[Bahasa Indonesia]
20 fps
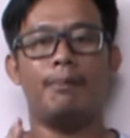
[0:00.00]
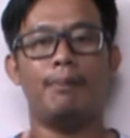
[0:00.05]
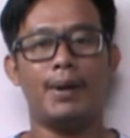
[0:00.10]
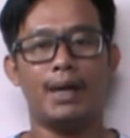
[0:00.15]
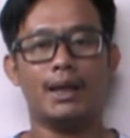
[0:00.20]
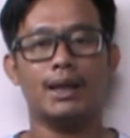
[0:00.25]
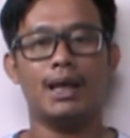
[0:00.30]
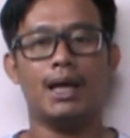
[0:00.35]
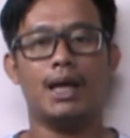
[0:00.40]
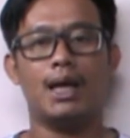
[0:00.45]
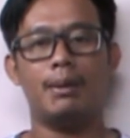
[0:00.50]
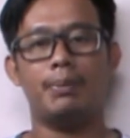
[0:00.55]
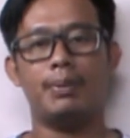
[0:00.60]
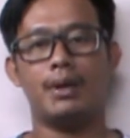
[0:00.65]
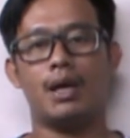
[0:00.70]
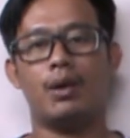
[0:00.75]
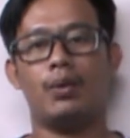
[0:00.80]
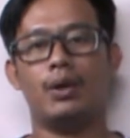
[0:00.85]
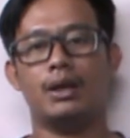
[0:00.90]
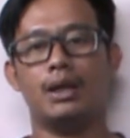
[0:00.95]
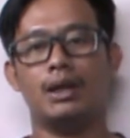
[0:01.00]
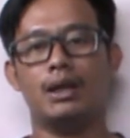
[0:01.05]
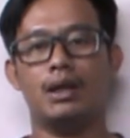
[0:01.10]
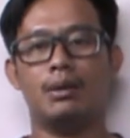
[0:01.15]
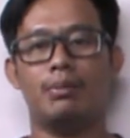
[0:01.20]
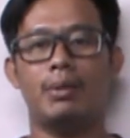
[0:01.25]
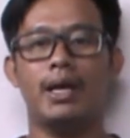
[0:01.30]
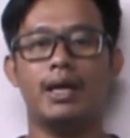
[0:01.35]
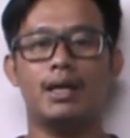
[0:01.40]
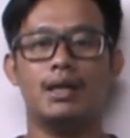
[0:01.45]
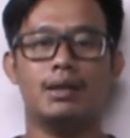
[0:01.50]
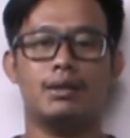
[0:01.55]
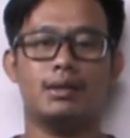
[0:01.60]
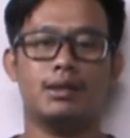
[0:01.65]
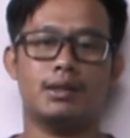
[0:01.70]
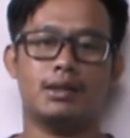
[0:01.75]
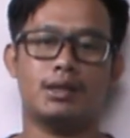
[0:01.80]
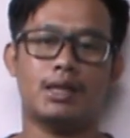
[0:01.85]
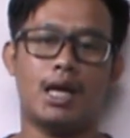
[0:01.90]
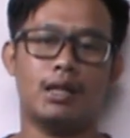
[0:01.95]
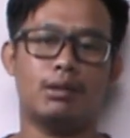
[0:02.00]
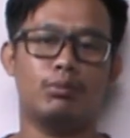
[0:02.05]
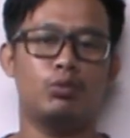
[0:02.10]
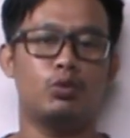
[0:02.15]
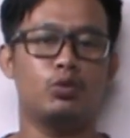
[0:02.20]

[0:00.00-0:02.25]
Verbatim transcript: empat langkah perawatan terbaik saat